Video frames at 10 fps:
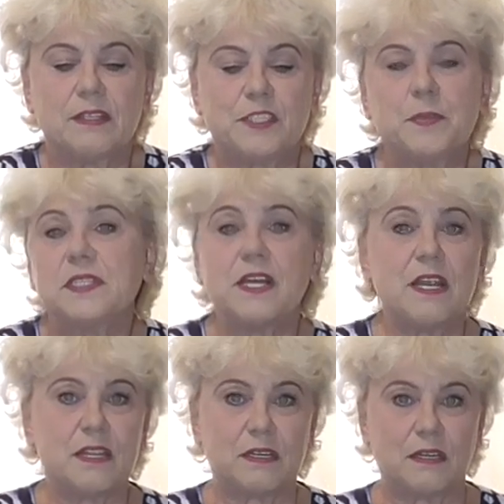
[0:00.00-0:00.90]

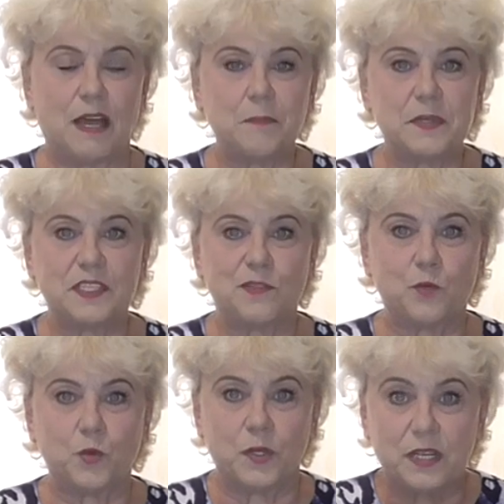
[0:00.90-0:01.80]
специально
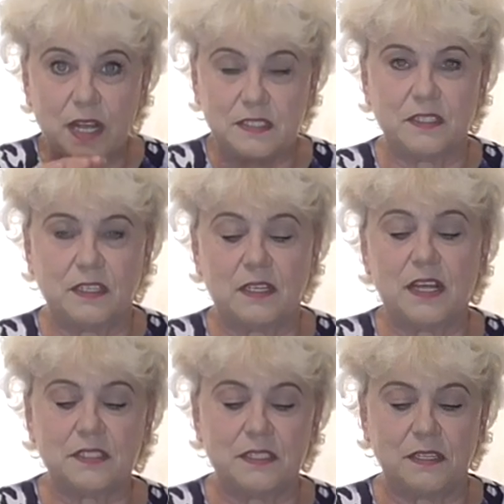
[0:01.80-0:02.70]
описываю
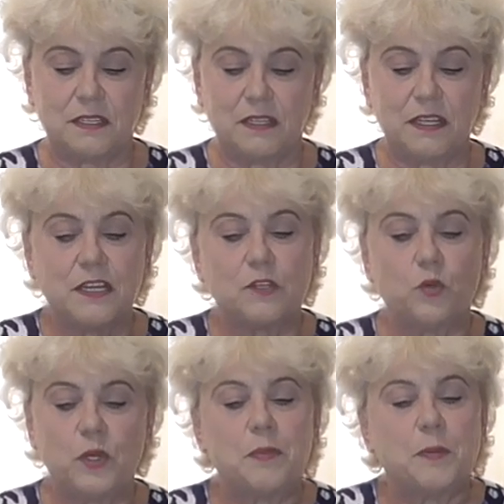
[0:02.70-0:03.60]
разные-разные и
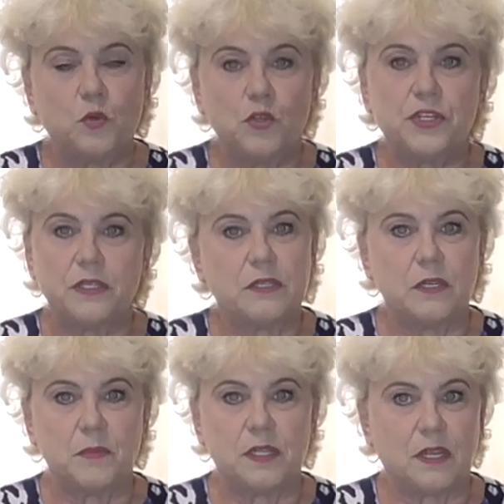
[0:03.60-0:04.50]
которые попроще
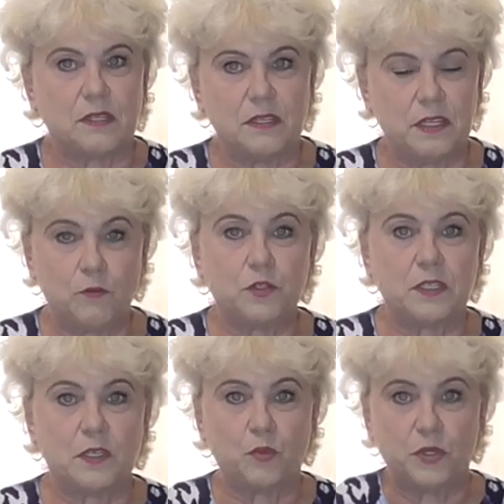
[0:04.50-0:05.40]
детерминантные. И вот
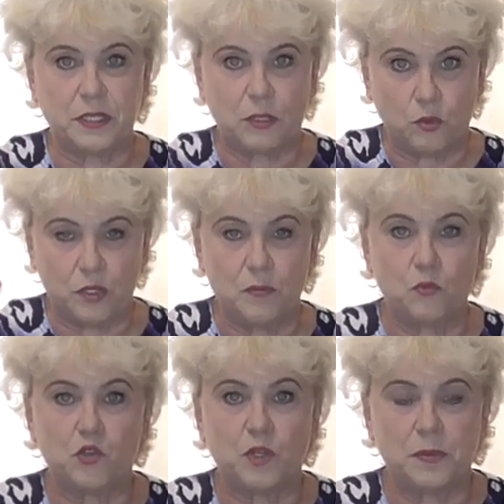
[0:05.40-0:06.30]
этот будет, который
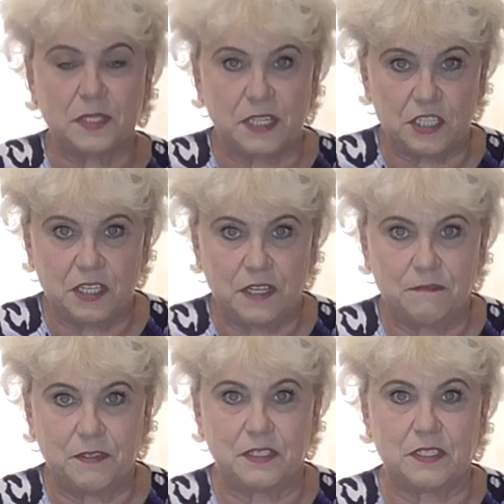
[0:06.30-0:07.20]
немножко
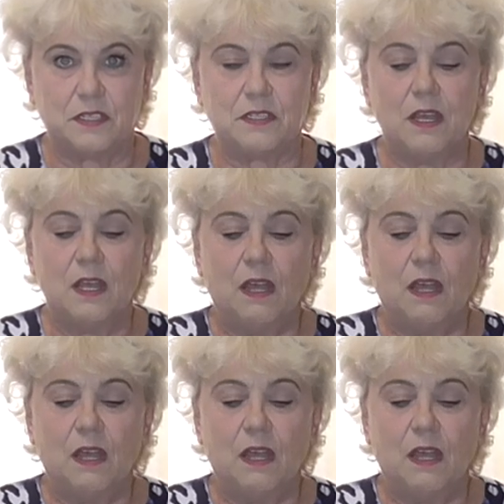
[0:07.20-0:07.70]
посложнее вырастить.